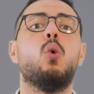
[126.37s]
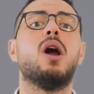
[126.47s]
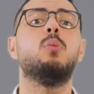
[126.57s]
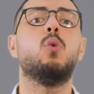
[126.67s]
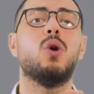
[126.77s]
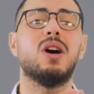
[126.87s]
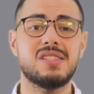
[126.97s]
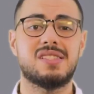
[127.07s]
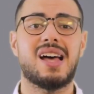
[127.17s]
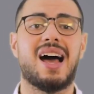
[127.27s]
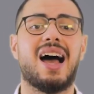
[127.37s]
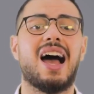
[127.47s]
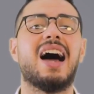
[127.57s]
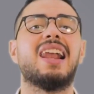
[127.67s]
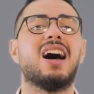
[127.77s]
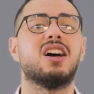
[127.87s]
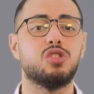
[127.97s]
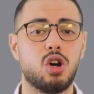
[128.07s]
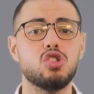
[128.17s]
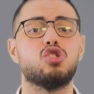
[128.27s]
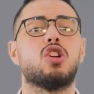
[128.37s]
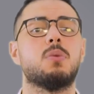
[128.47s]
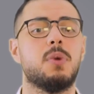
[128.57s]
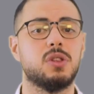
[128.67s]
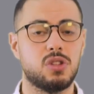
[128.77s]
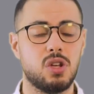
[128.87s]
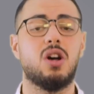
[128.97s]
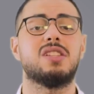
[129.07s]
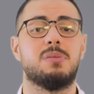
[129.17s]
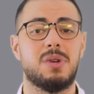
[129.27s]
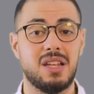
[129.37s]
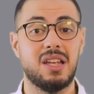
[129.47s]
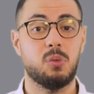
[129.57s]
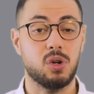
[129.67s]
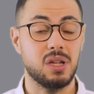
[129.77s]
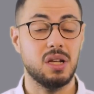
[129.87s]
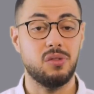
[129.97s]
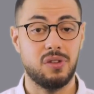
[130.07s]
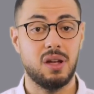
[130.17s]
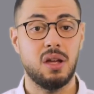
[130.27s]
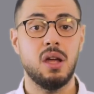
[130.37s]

والموزع على 11 منطقه زمنيه مختلفه